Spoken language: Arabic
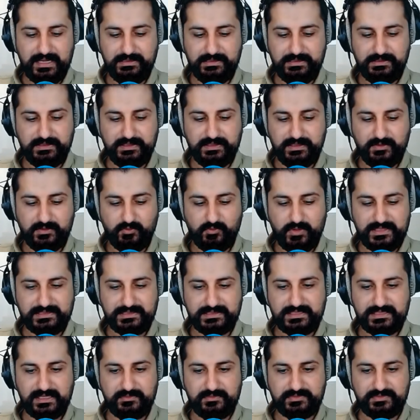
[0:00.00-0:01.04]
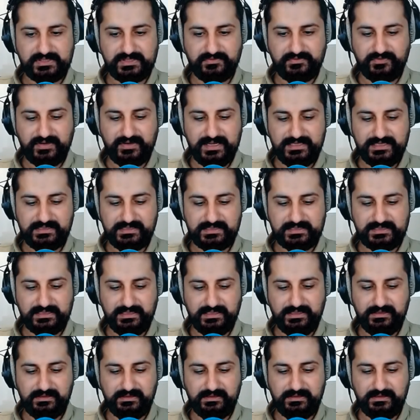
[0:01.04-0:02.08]
الواتساب
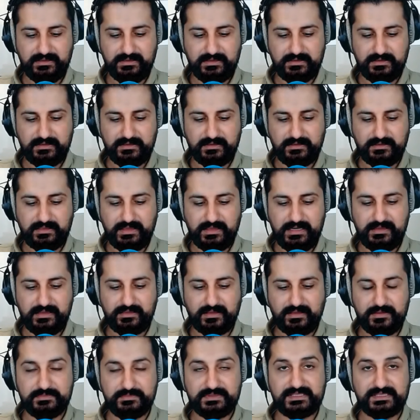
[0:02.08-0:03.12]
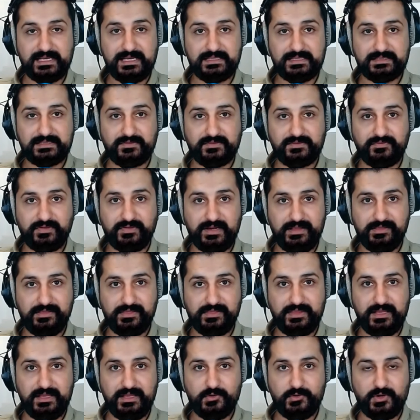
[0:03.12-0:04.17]
090 ثلاث خمسات صفرين
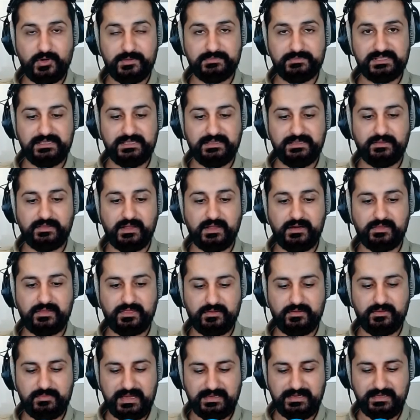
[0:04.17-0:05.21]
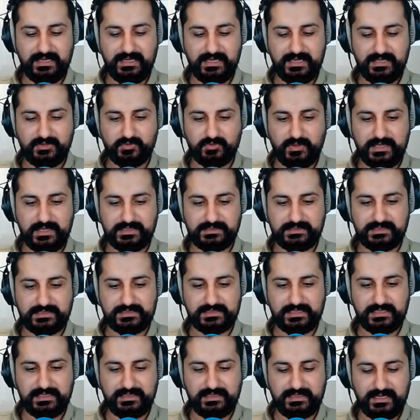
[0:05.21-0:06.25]
اثنين وخمسين ثلاث ثمانيات
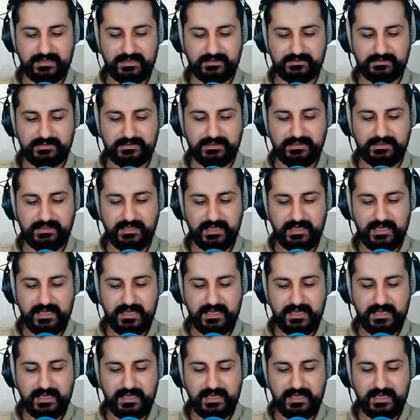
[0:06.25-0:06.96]
واتصال أرضي